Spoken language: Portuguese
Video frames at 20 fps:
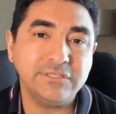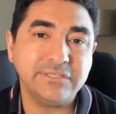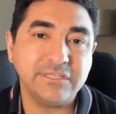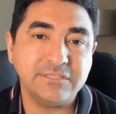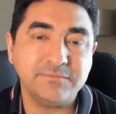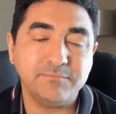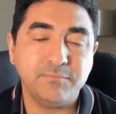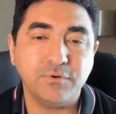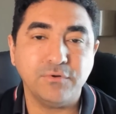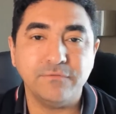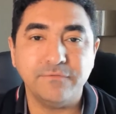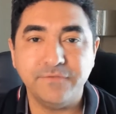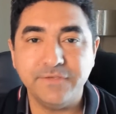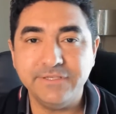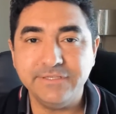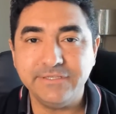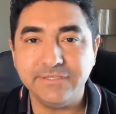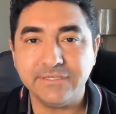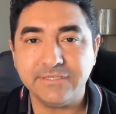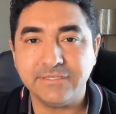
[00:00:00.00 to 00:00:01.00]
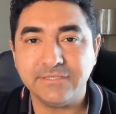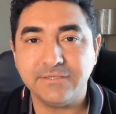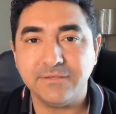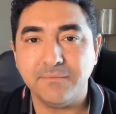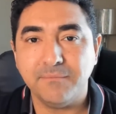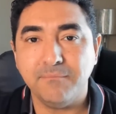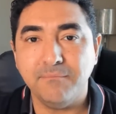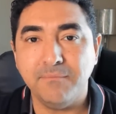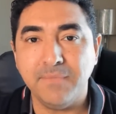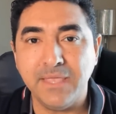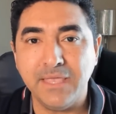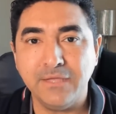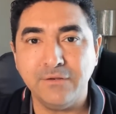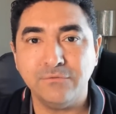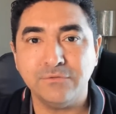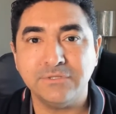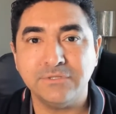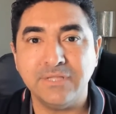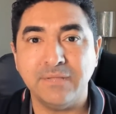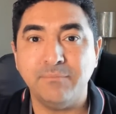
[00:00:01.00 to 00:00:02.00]
as províncias,
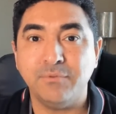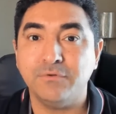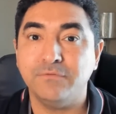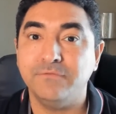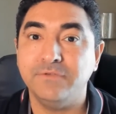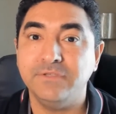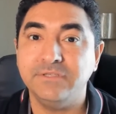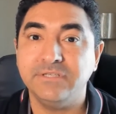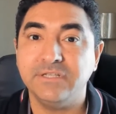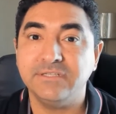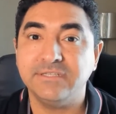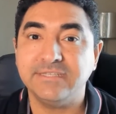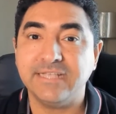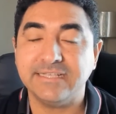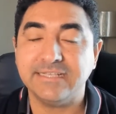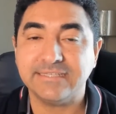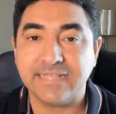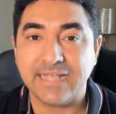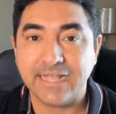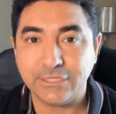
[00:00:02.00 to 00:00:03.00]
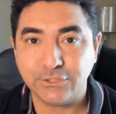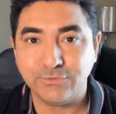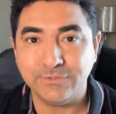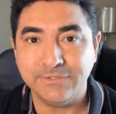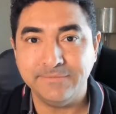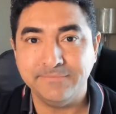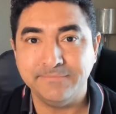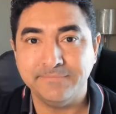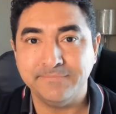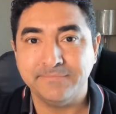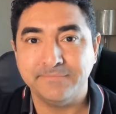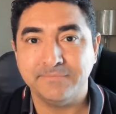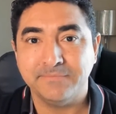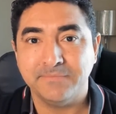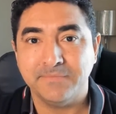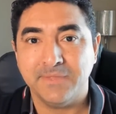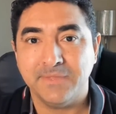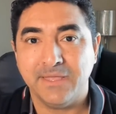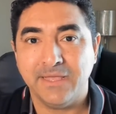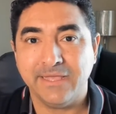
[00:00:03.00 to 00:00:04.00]
menos na província de Saskatchewan,
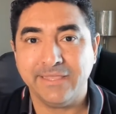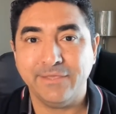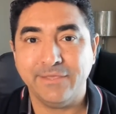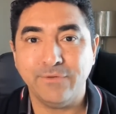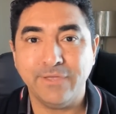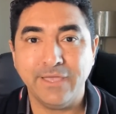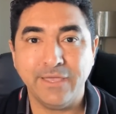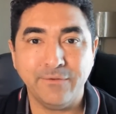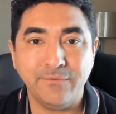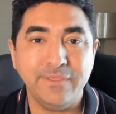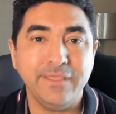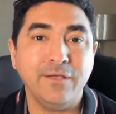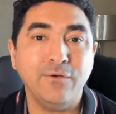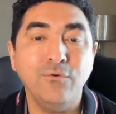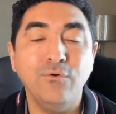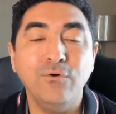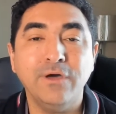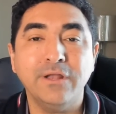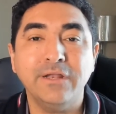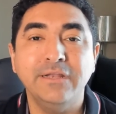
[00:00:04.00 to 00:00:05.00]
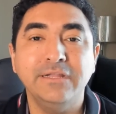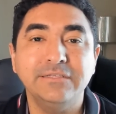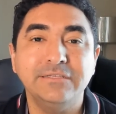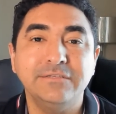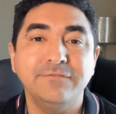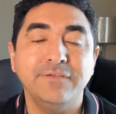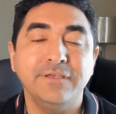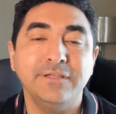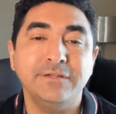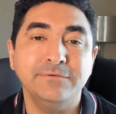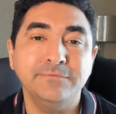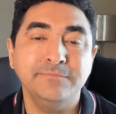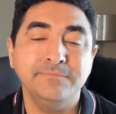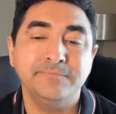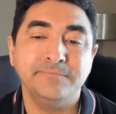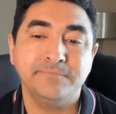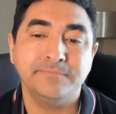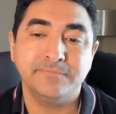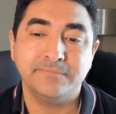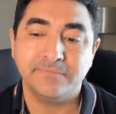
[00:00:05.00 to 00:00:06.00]
a tá? que eu quero ir agora nesse verão.
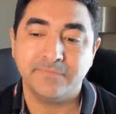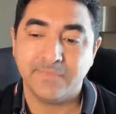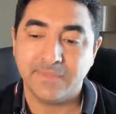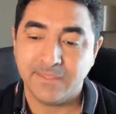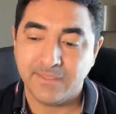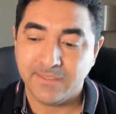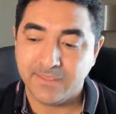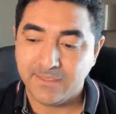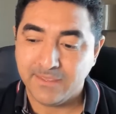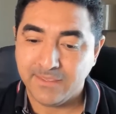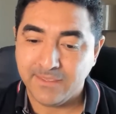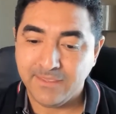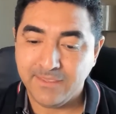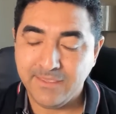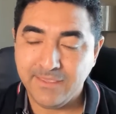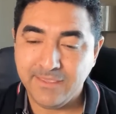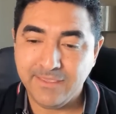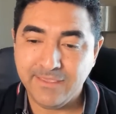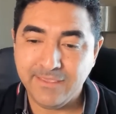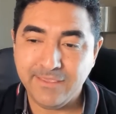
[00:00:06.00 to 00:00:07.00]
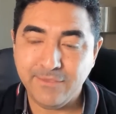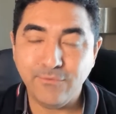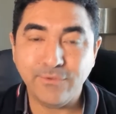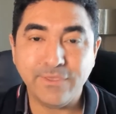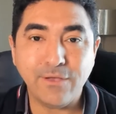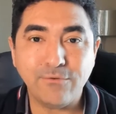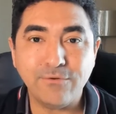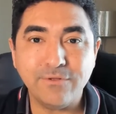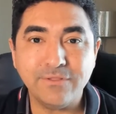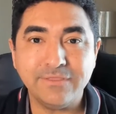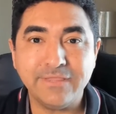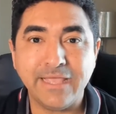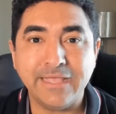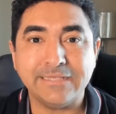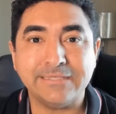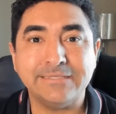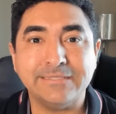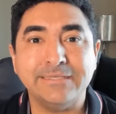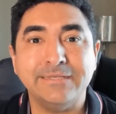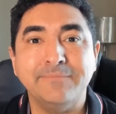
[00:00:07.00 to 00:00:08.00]
E o que
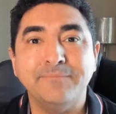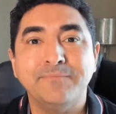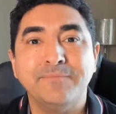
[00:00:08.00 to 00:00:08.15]
acontece?